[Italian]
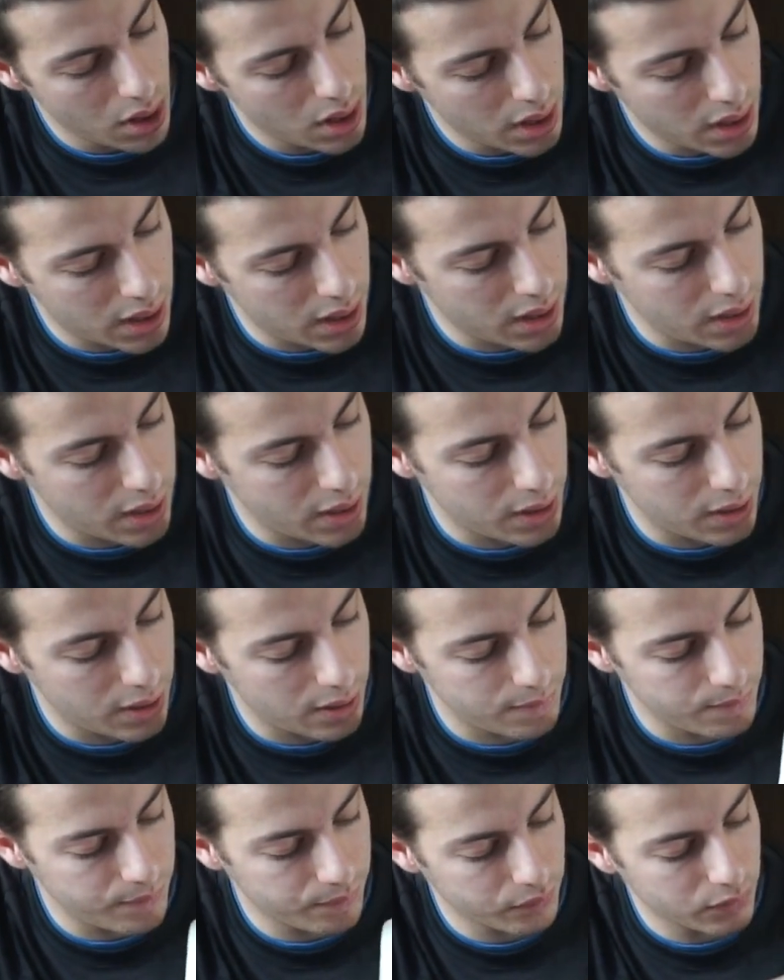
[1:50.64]

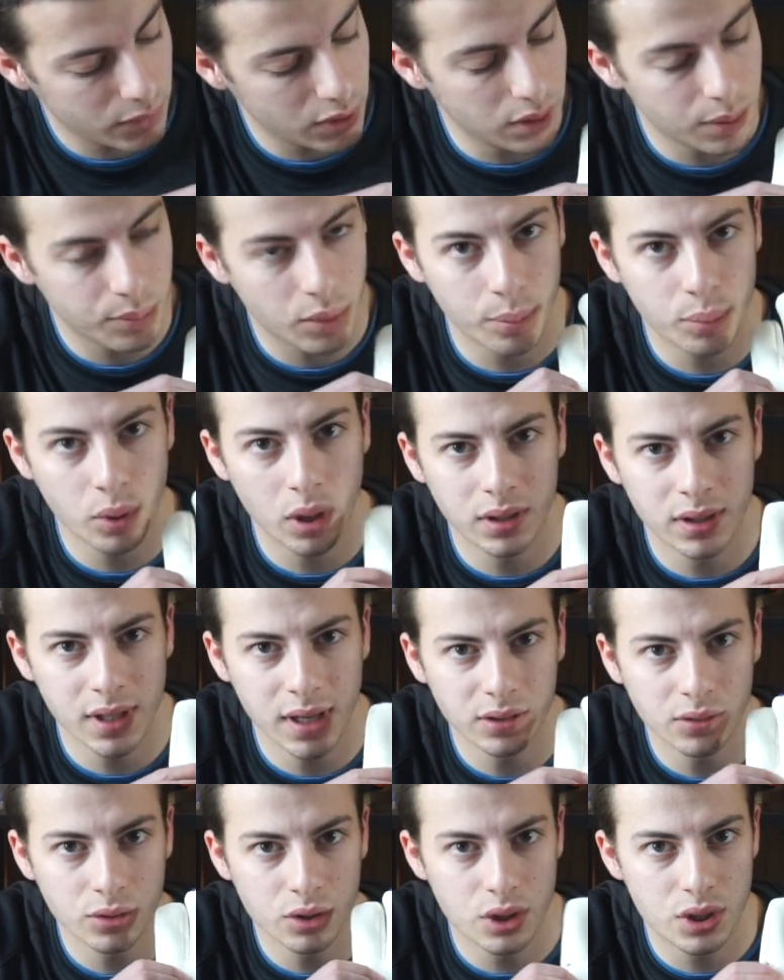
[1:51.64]
Eh, proprio al
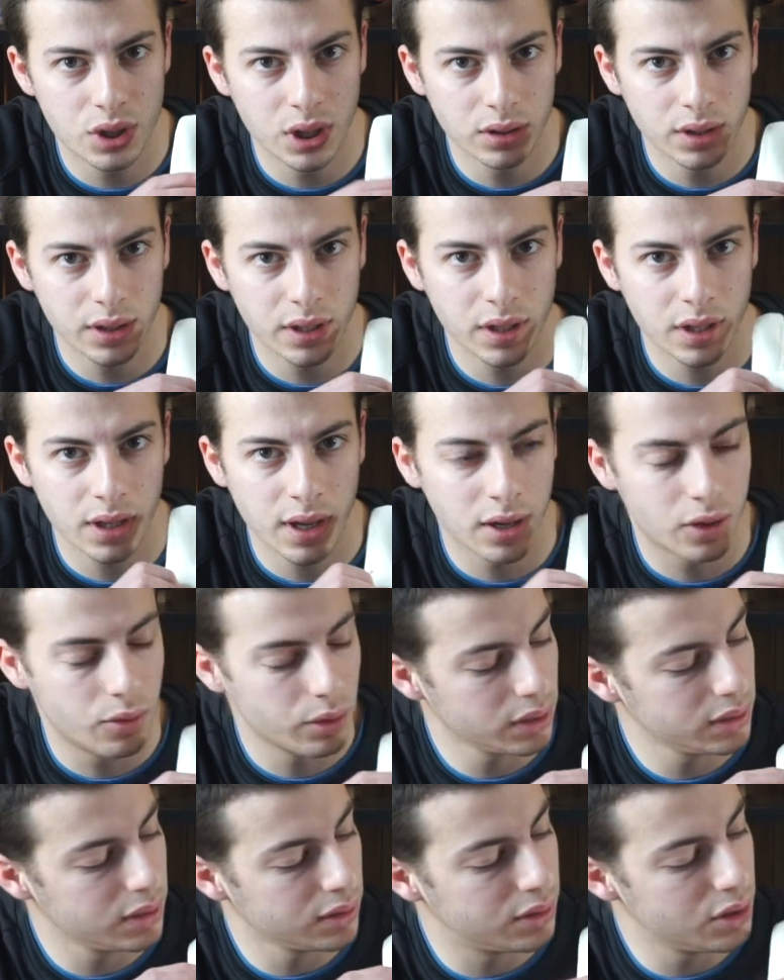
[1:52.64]
tatto si sente che ha
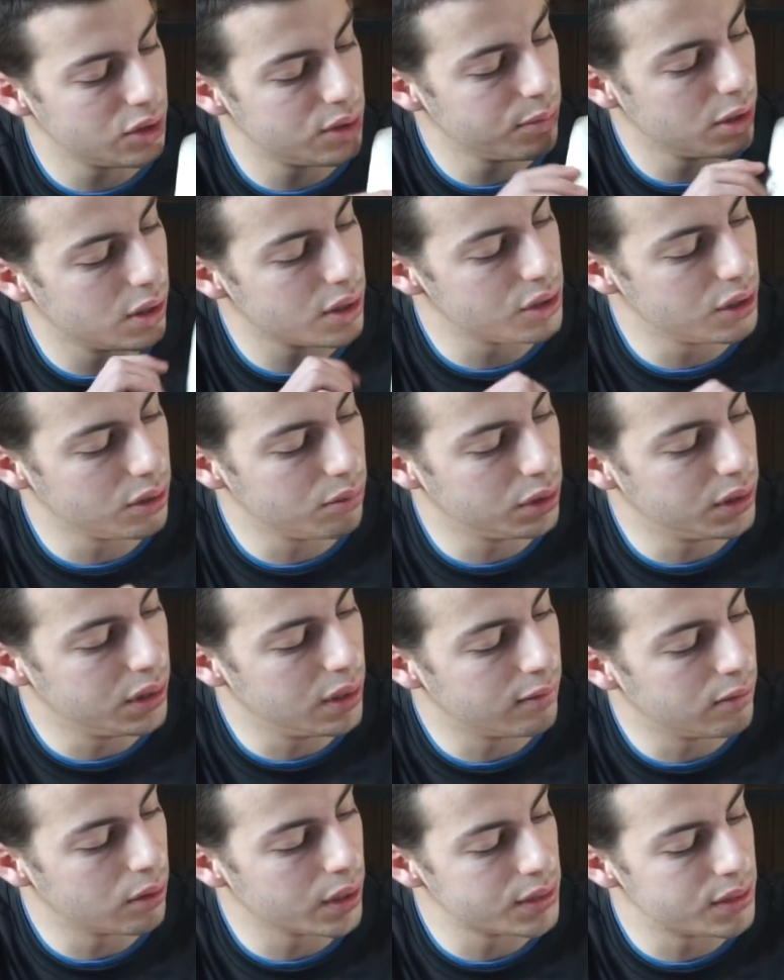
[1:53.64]
ancora tantissimi residui di
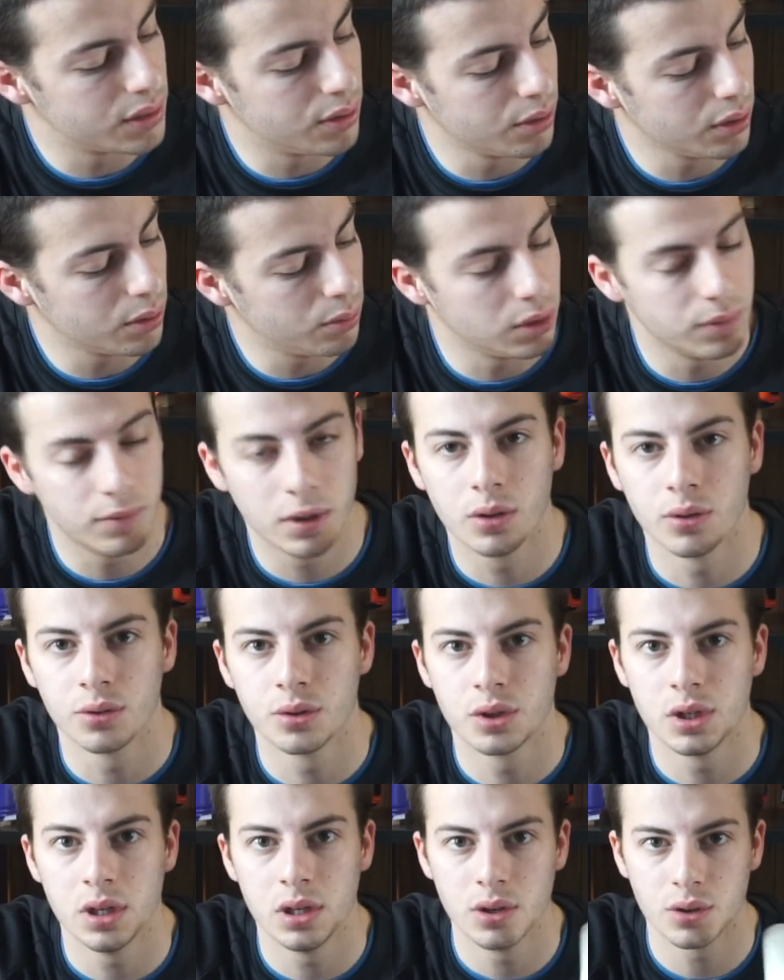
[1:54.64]
lavorazione quindi vi
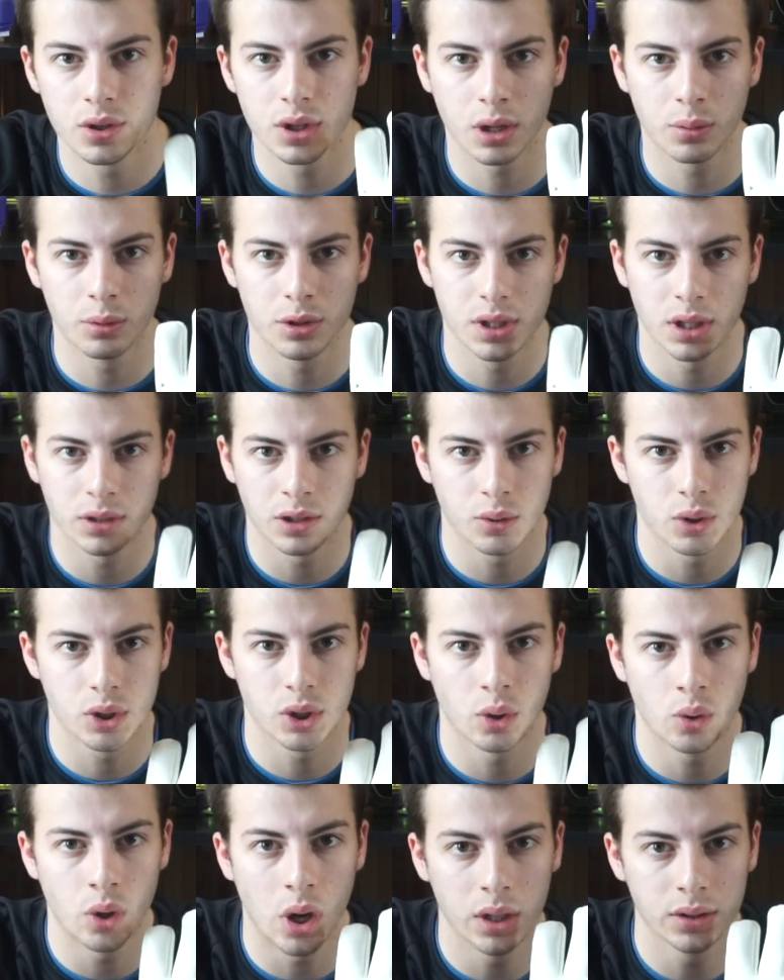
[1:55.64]
consiglio se acquistate
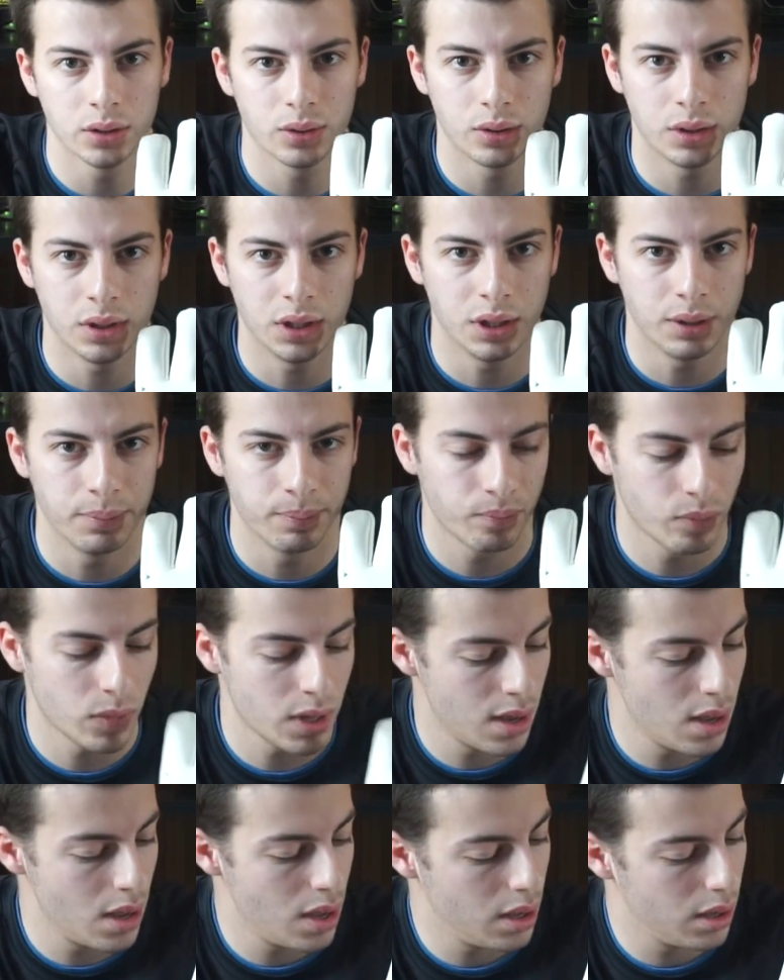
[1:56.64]
questo guanto di
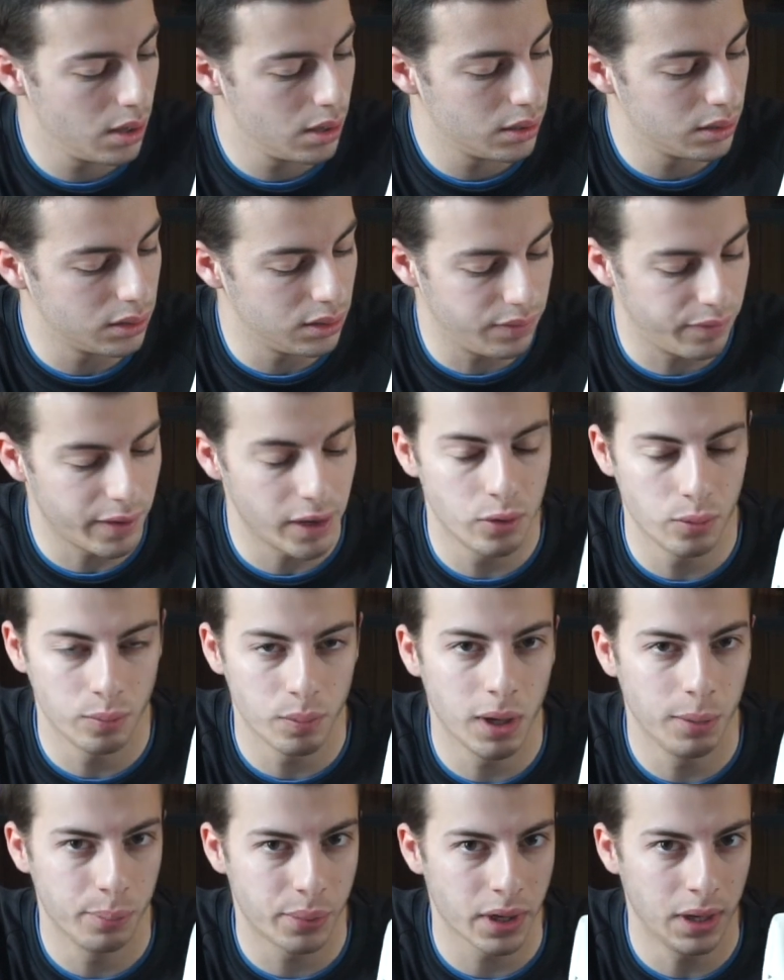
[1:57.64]
di fargli un
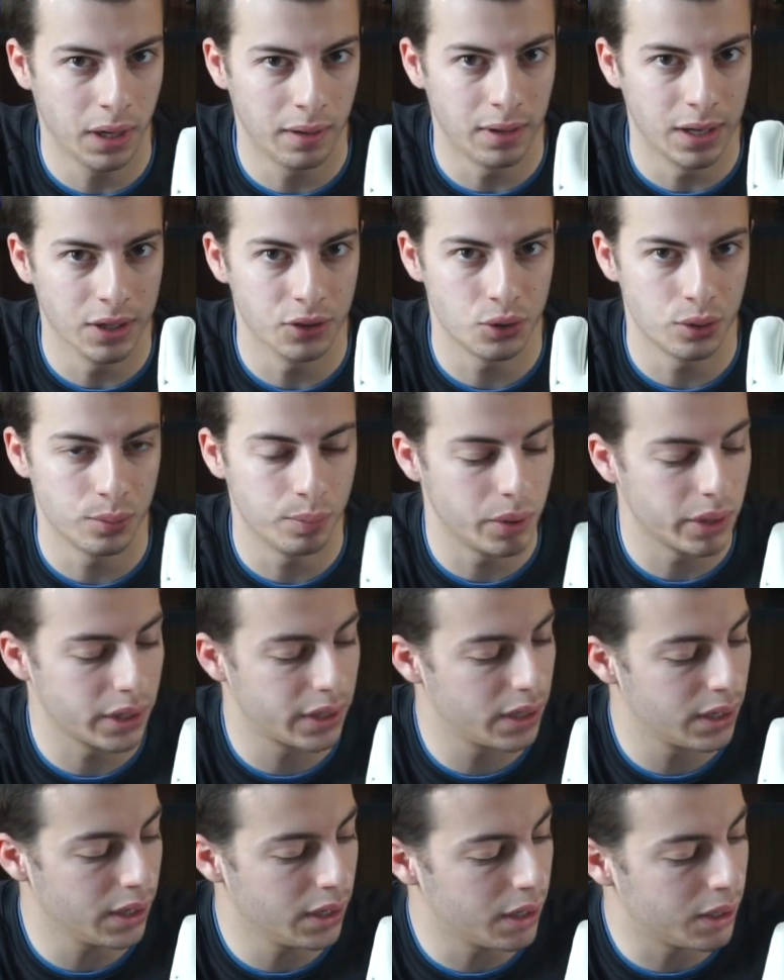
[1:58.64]
bel prelavaggio
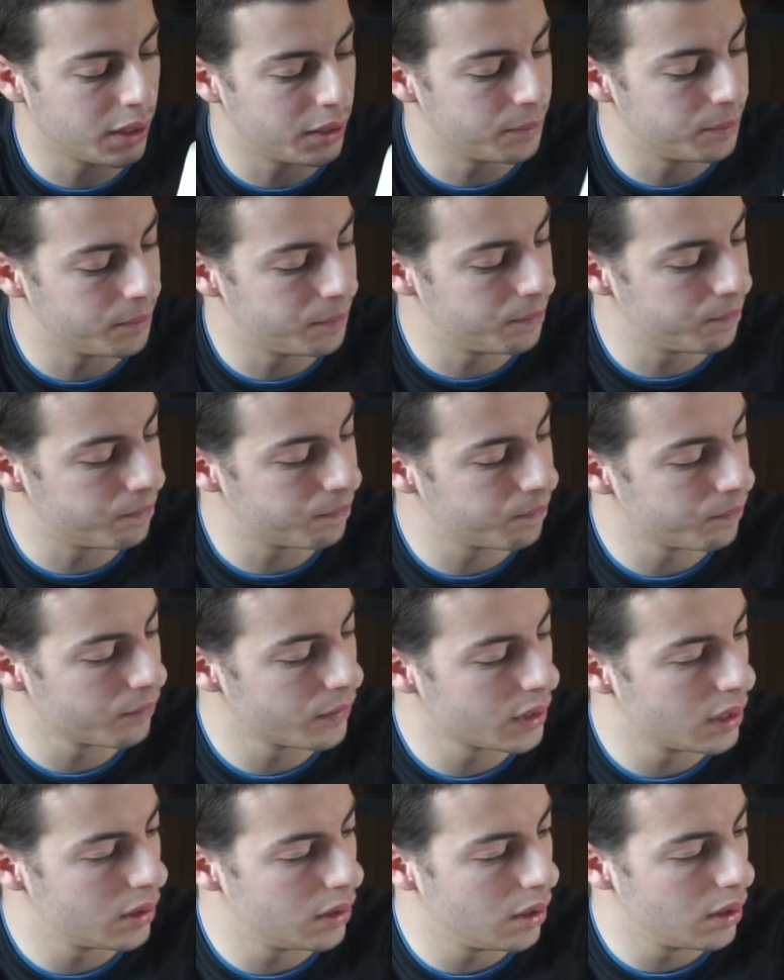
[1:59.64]
perché, mm,
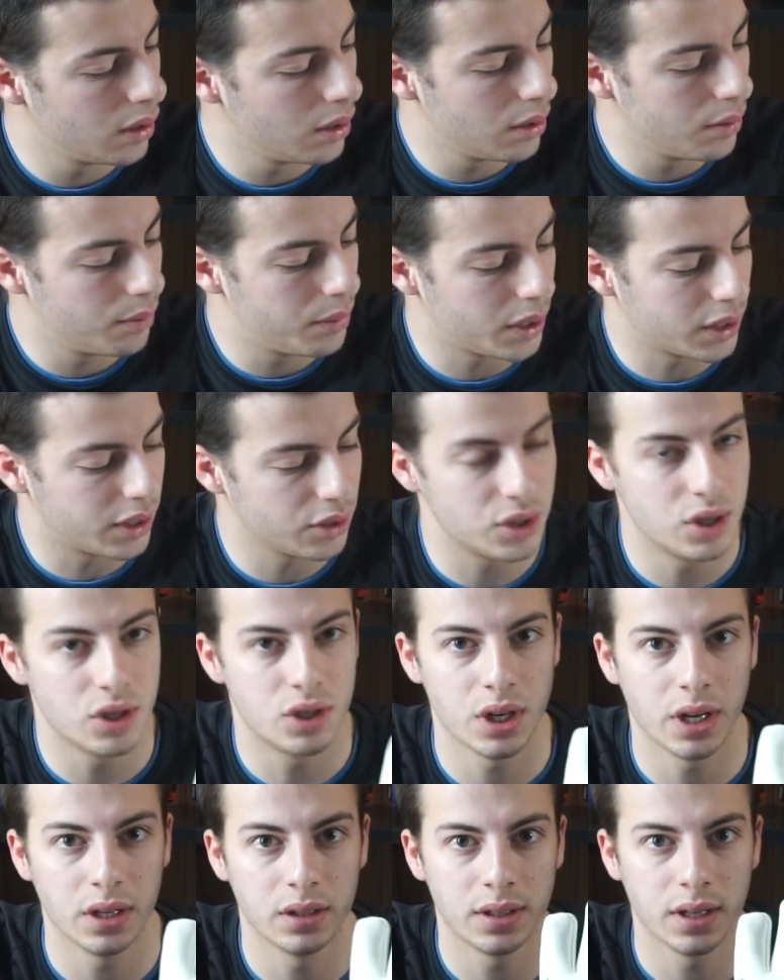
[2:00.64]
perché si
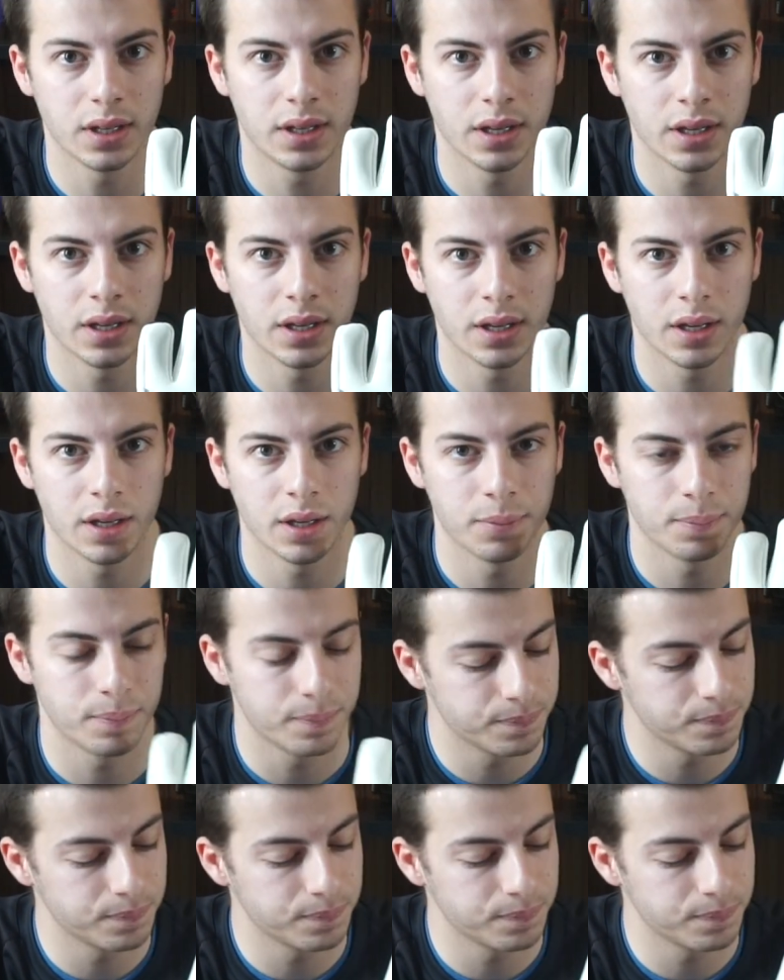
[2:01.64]
sente che